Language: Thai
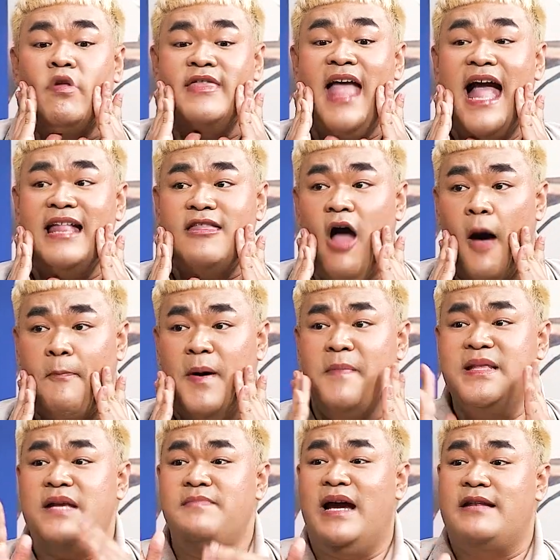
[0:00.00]
หน้าตอบปุ๊บมั
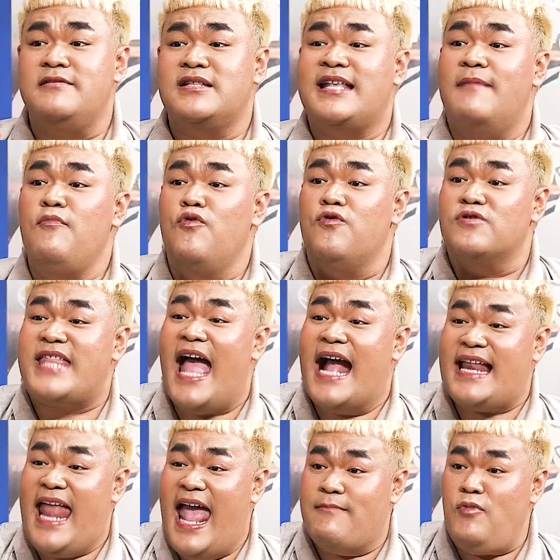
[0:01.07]
นจะเหมือนสบู่ตาก
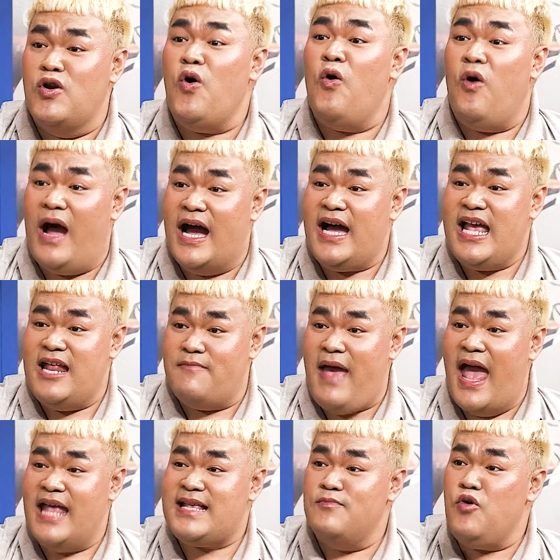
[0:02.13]
แดดบนโอ่งอ่ะเคยเห็นไหม
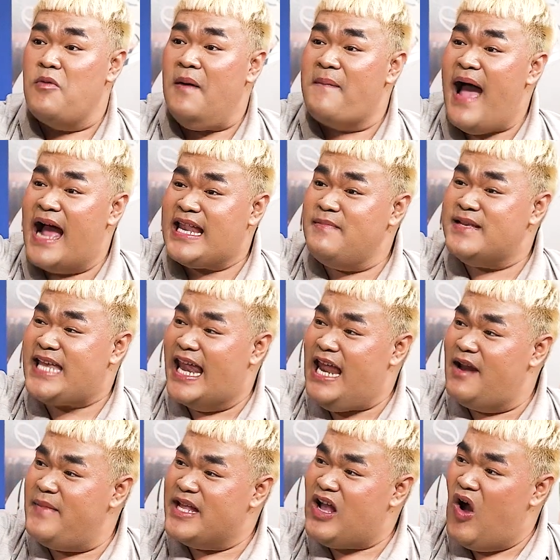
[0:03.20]
สบู่บางๆที่มันใช้แล้
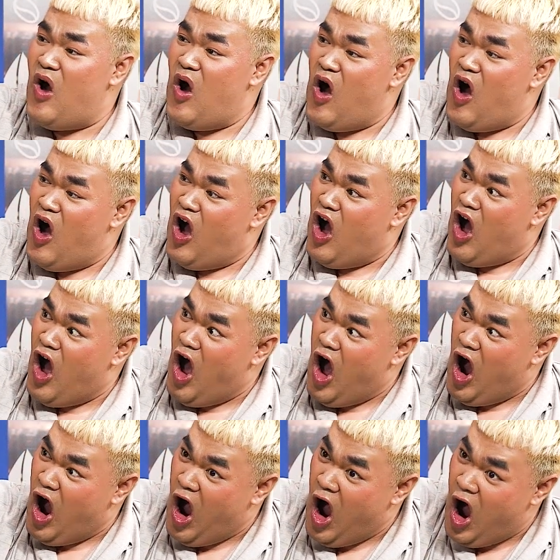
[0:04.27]
วมันงอง
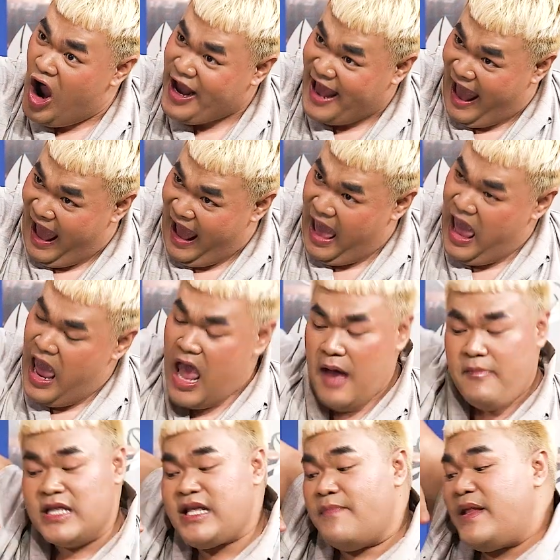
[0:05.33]
องอย่างเงี้ย
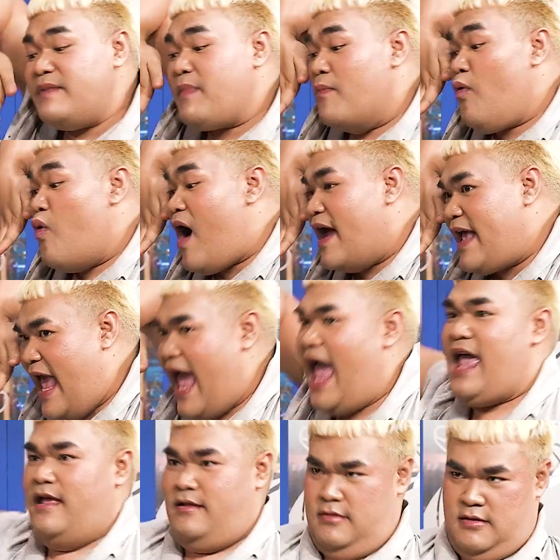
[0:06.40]
มันจะเป็นมะม่วงอย่างเงี้ย
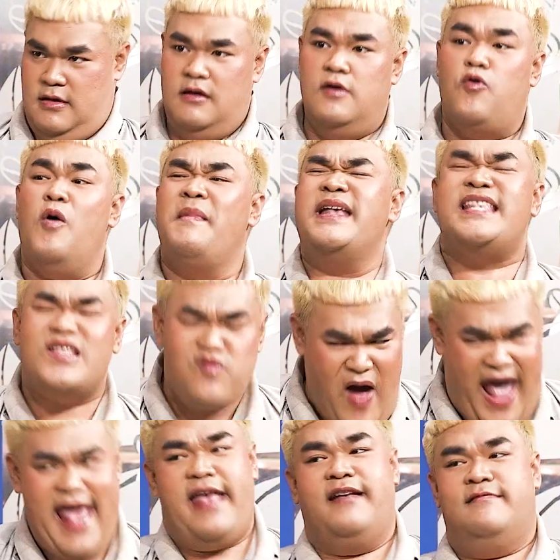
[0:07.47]
กลัวไม่สว
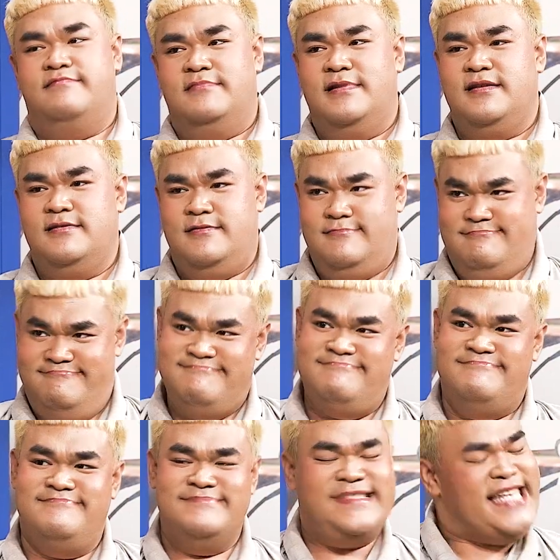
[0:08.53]
ย
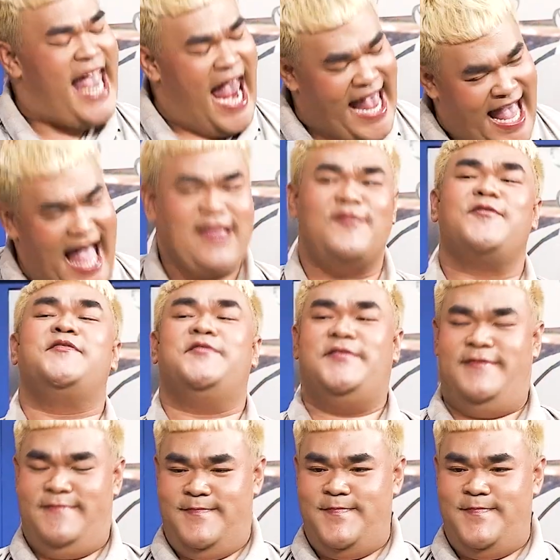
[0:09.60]
ใช่ค่ะทุกคน